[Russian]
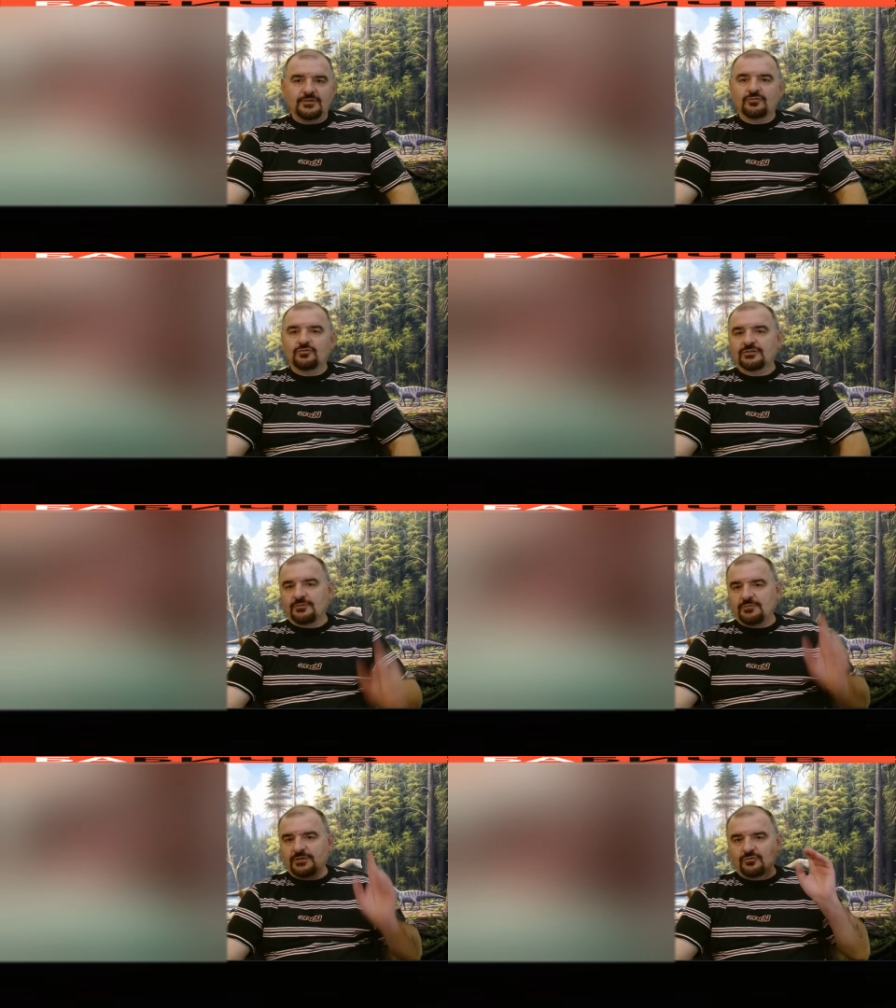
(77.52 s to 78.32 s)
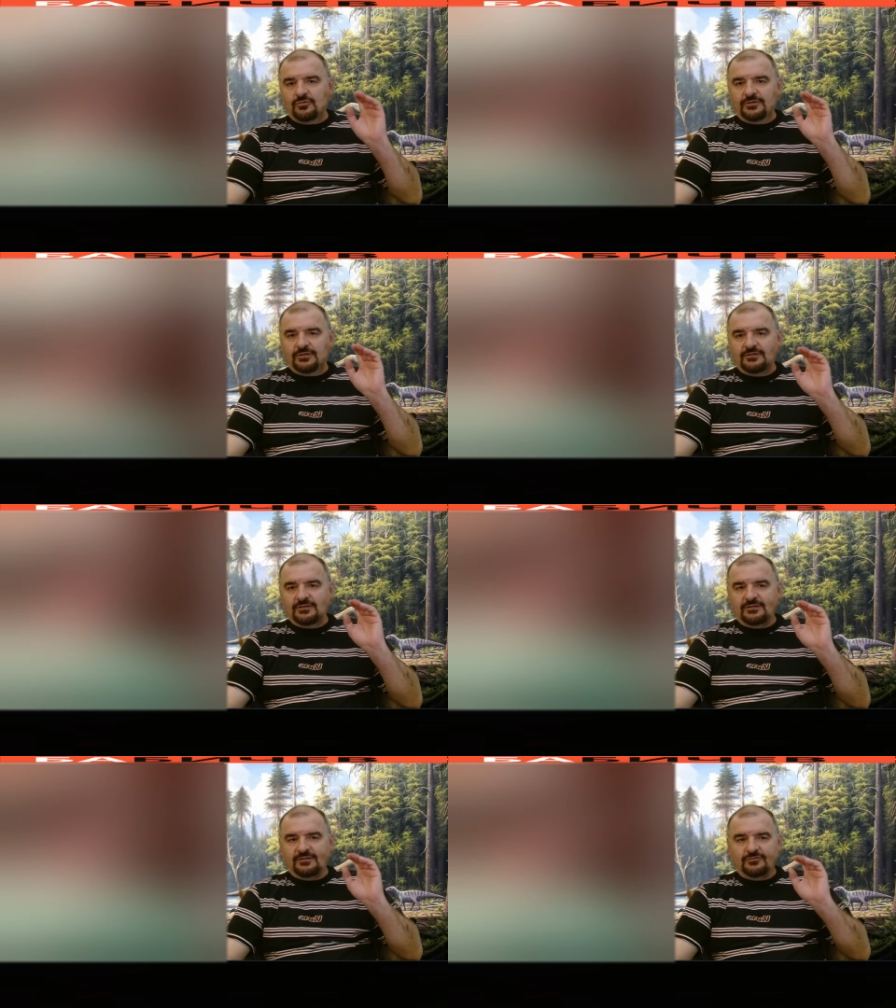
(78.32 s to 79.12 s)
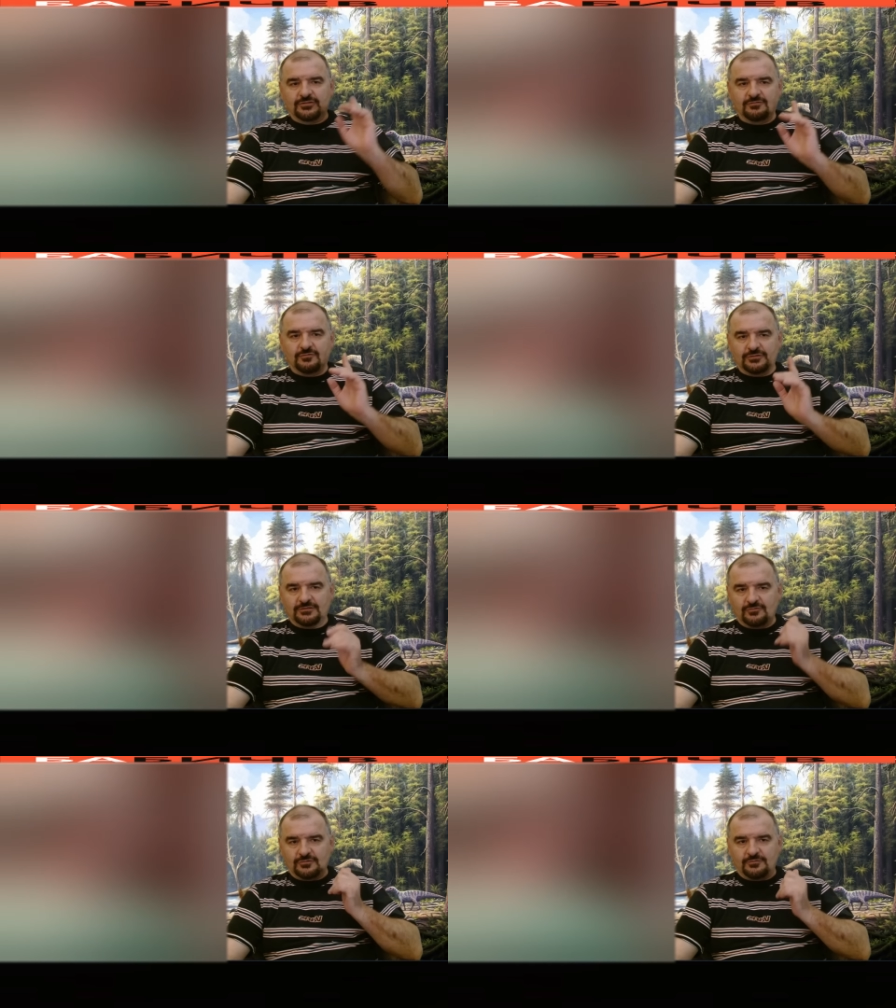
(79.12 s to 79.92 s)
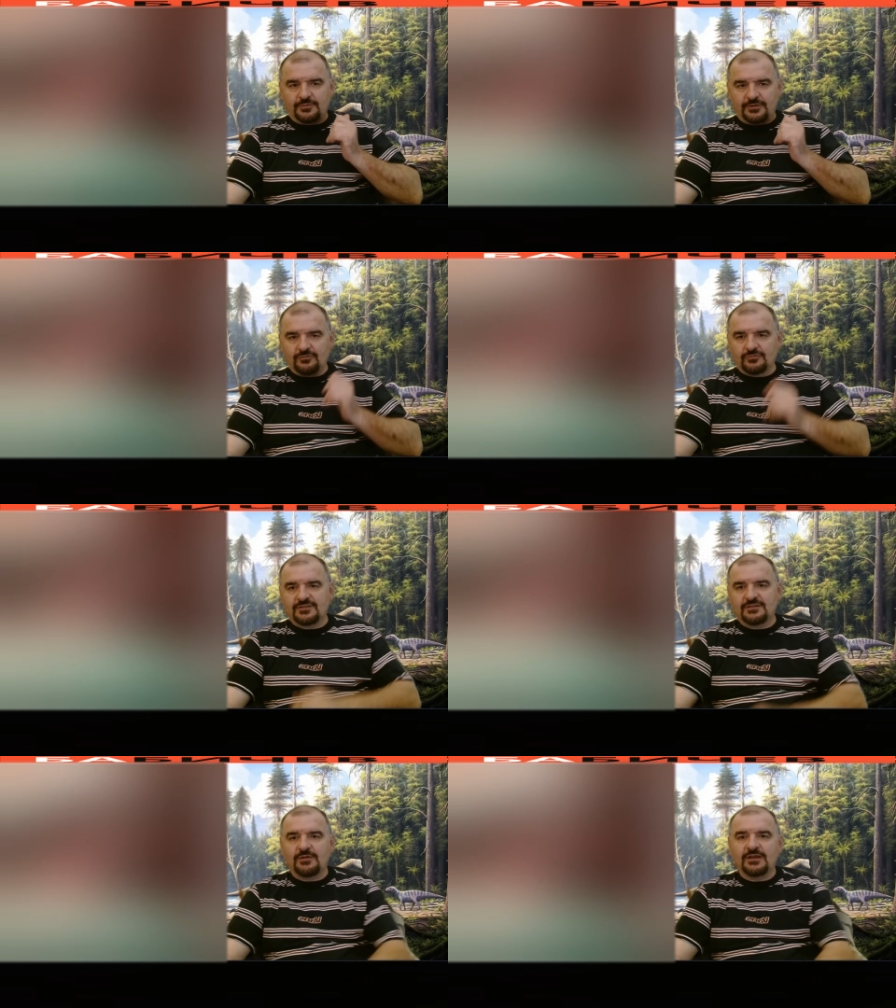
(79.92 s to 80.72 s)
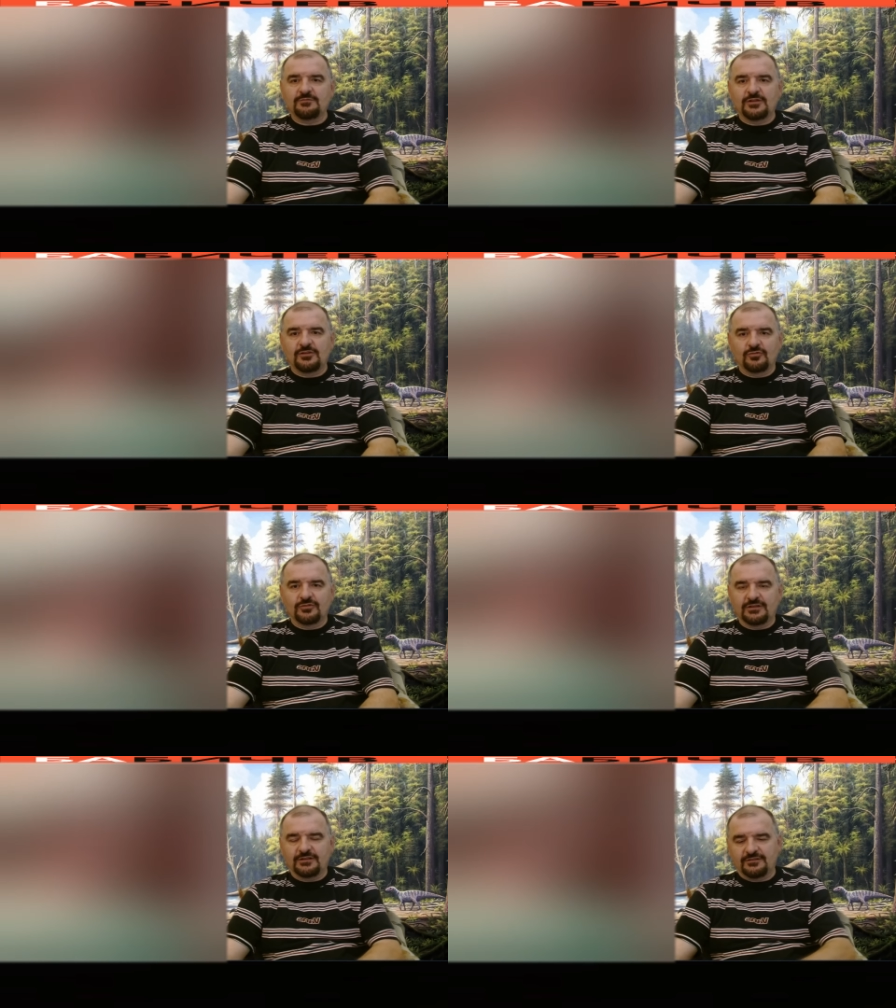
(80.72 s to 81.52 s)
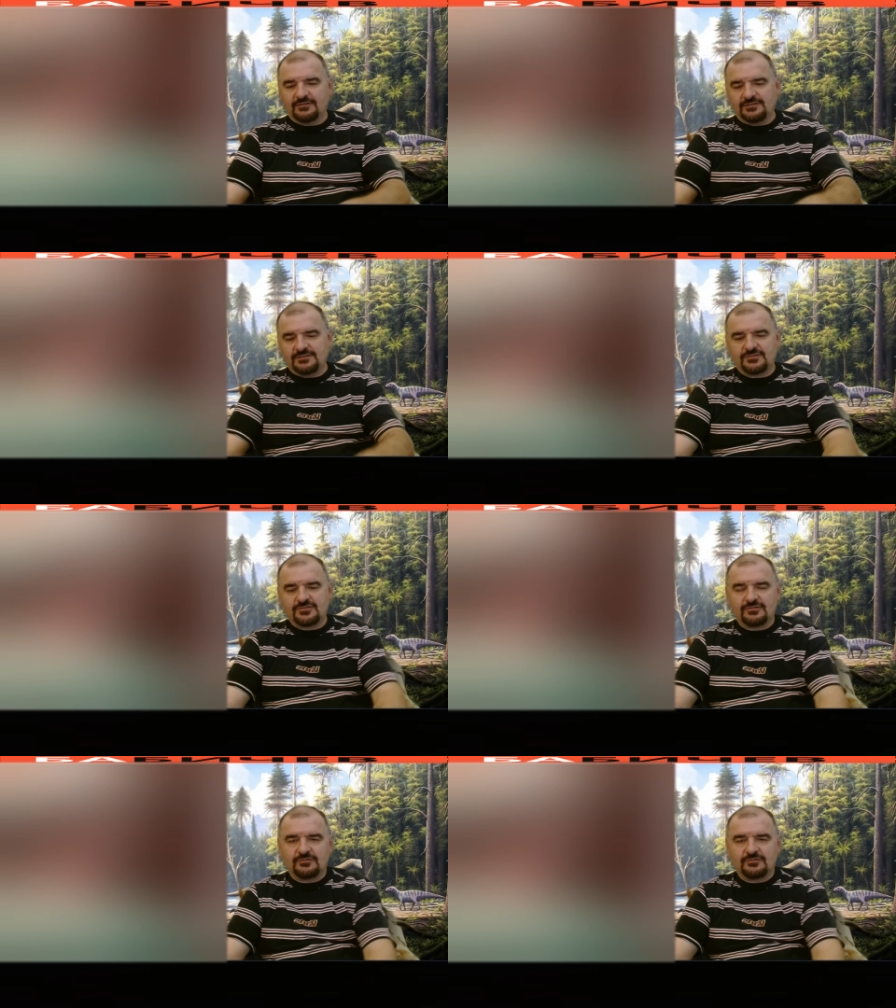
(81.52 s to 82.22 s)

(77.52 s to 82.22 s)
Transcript: ну это миллионы, это, это вот, э, вот это вот период занимает миллионы лет, не тысячи.